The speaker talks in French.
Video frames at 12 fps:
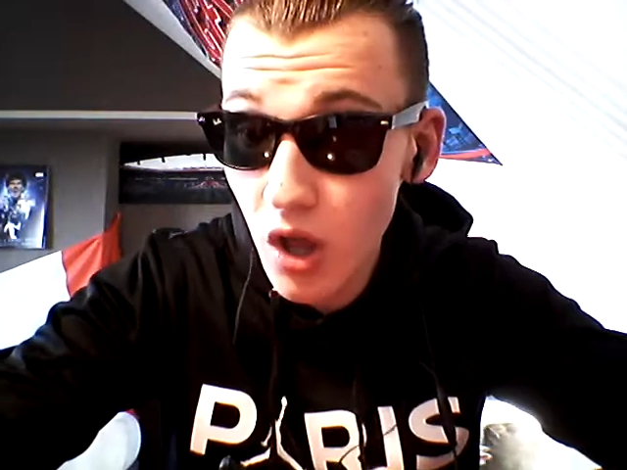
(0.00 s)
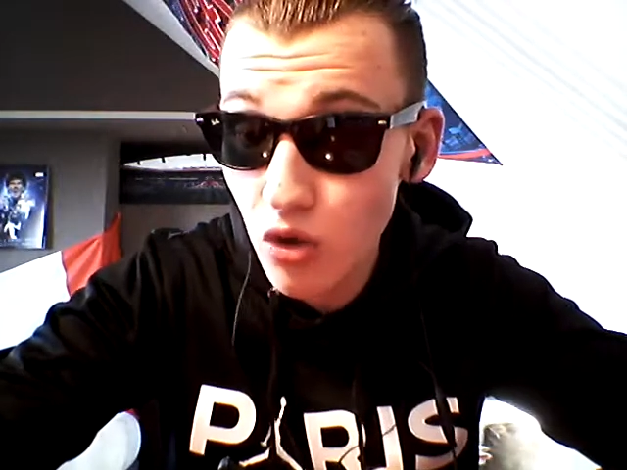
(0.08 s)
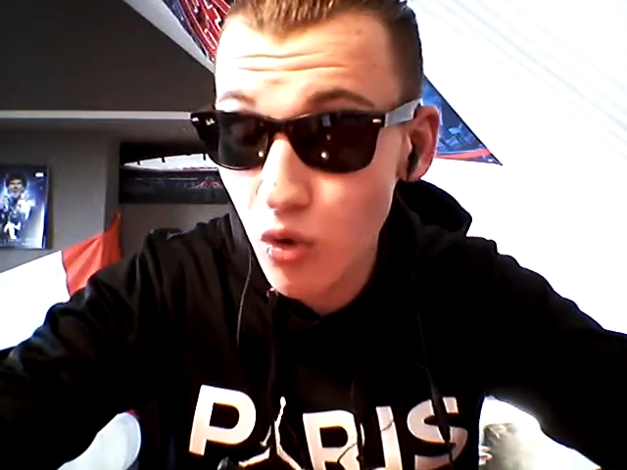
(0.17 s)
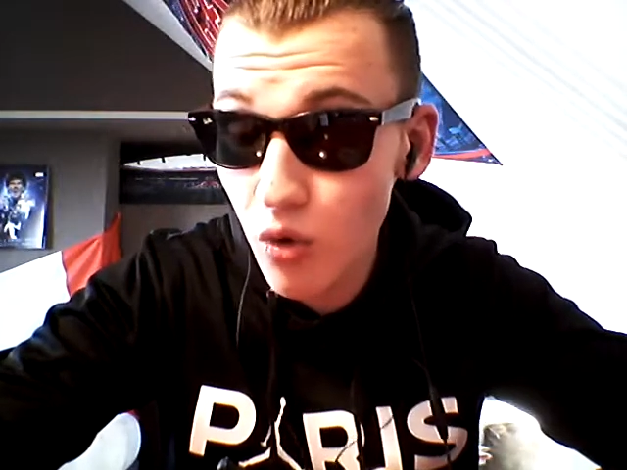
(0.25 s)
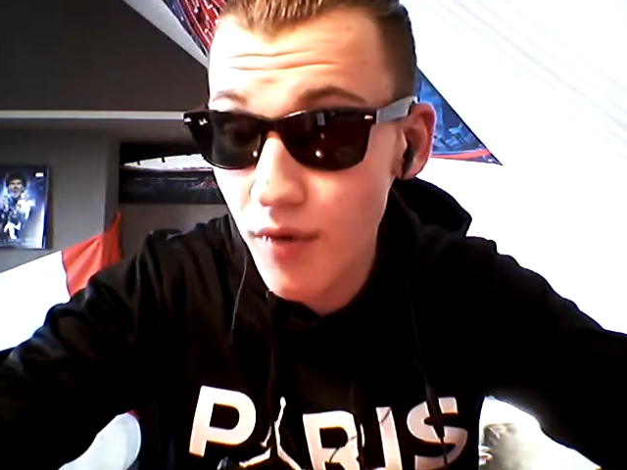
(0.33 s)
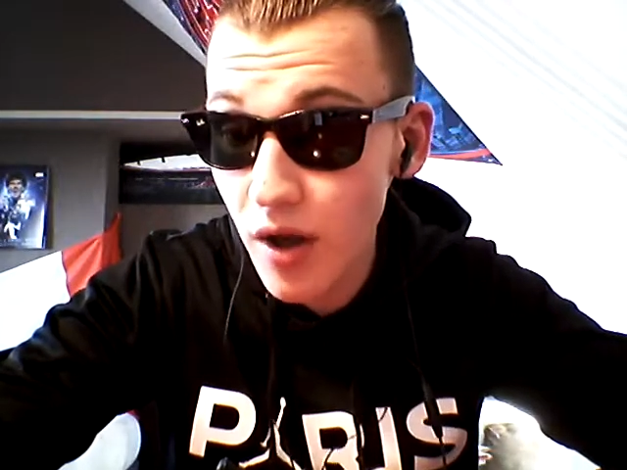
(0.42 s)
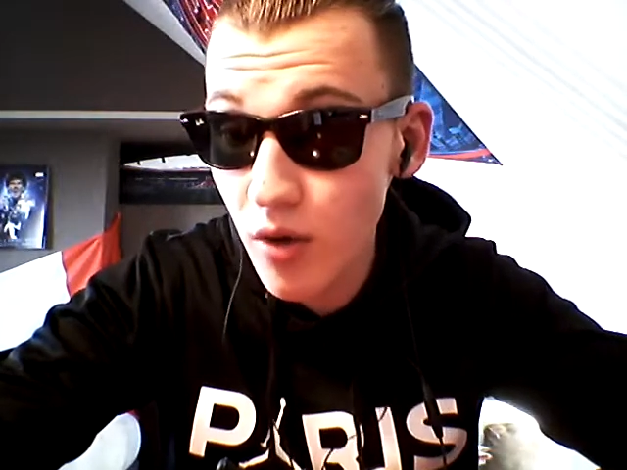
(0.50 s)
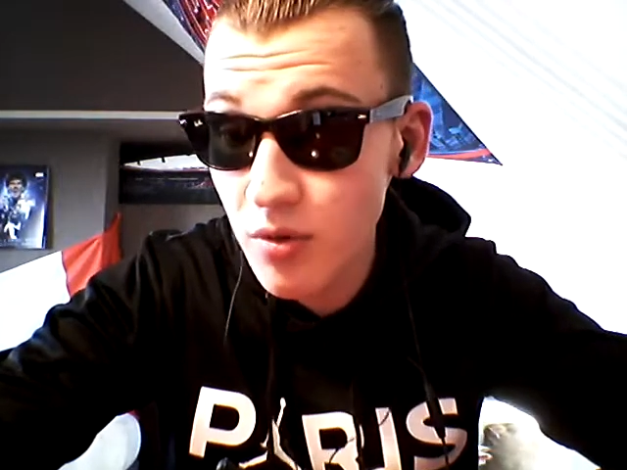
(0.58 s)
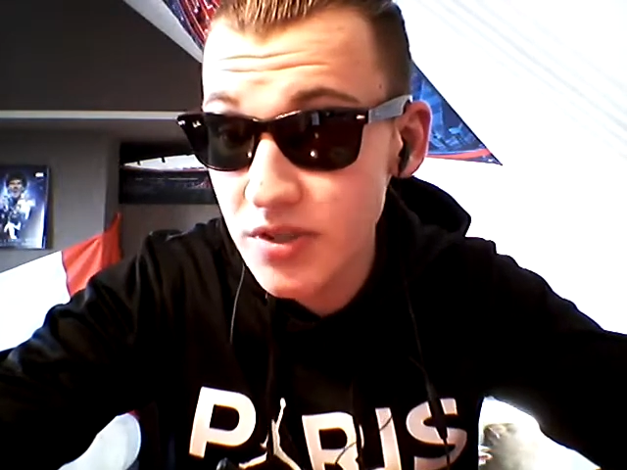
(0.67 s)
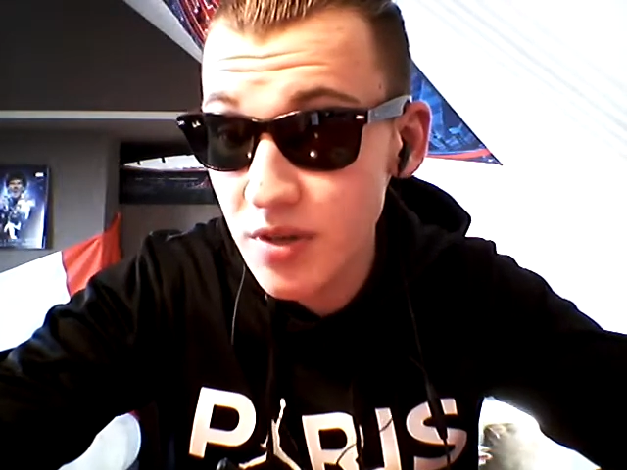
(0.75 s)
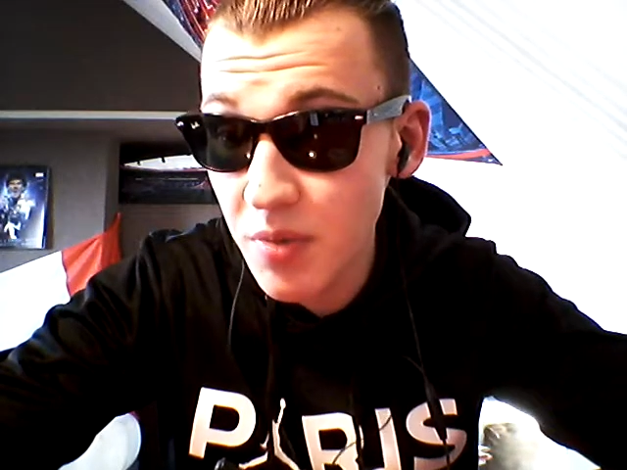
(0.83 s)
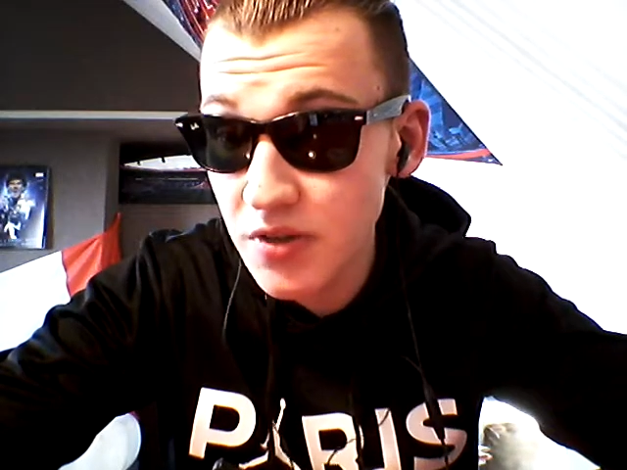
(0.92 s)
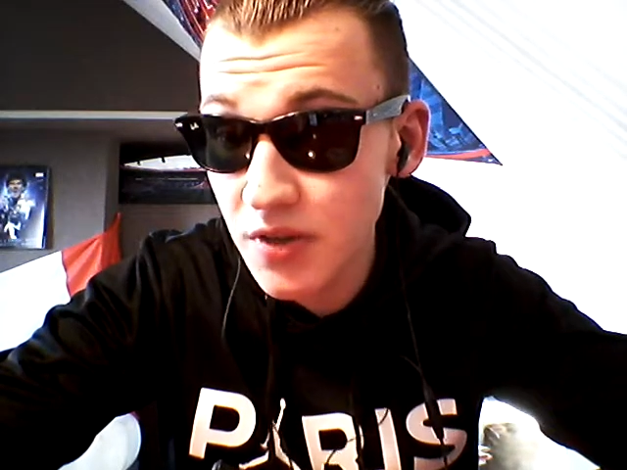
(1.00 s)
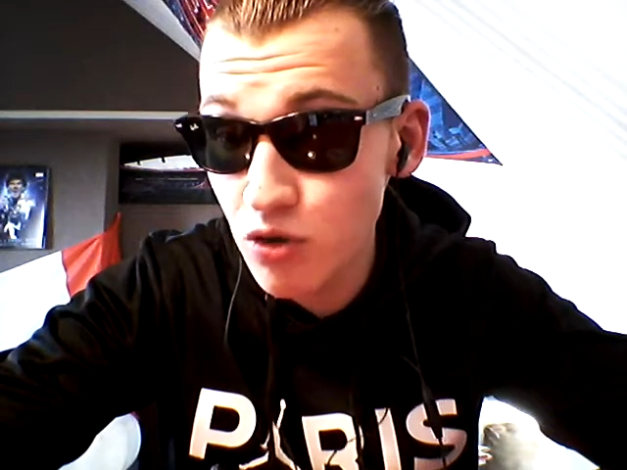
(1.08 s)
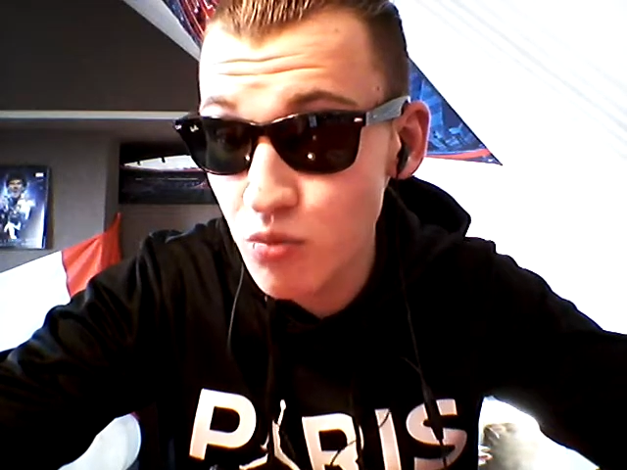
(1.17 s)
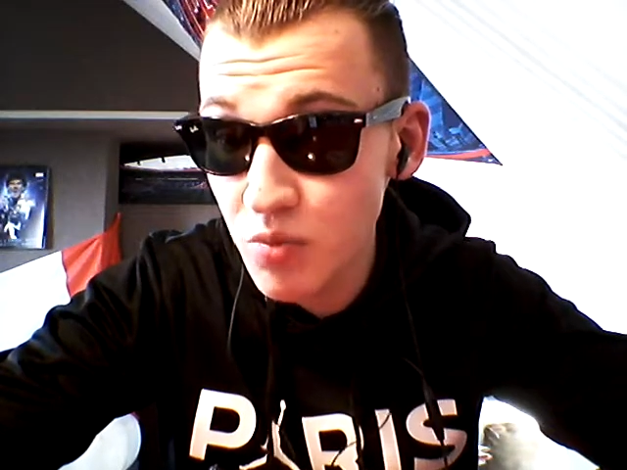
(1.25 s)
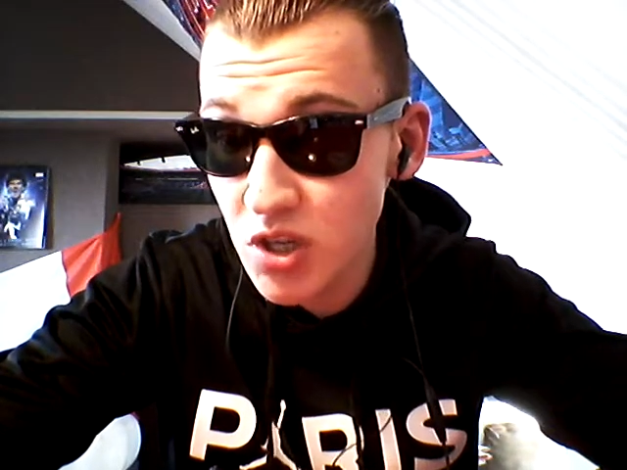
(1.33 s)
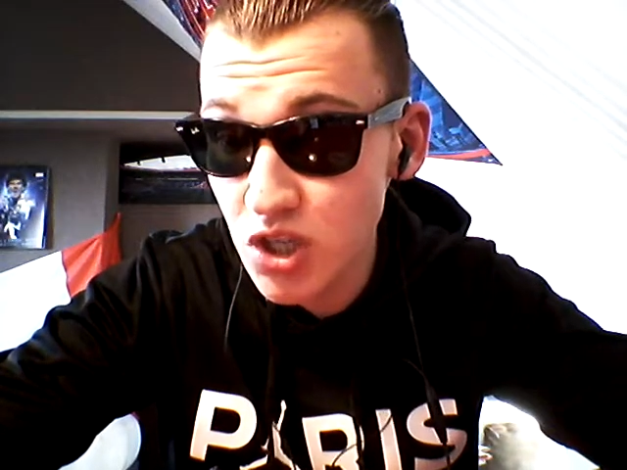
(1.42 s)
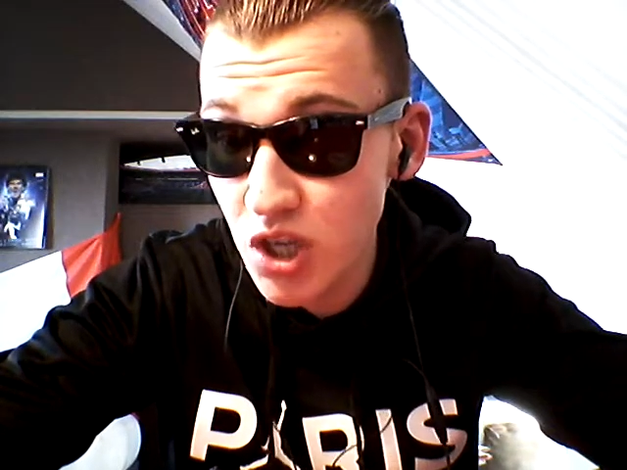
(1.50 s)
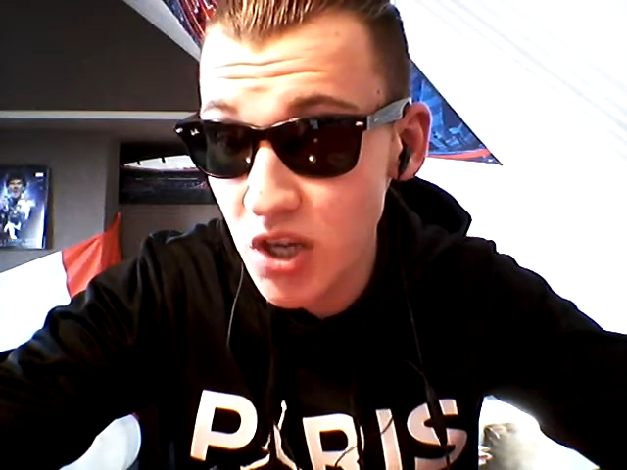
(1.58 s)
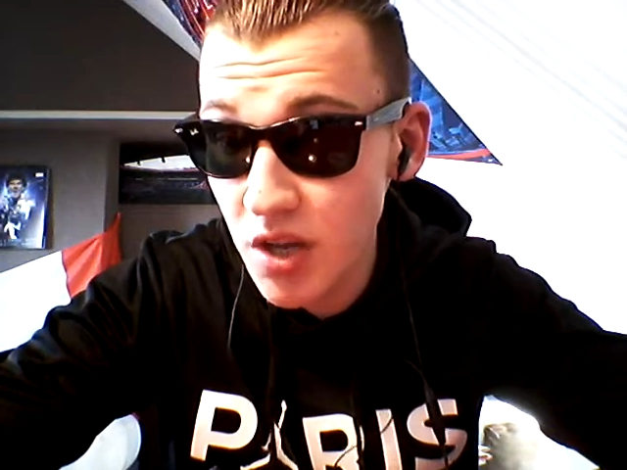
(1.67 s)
Donc on va commencer par celle du PSG.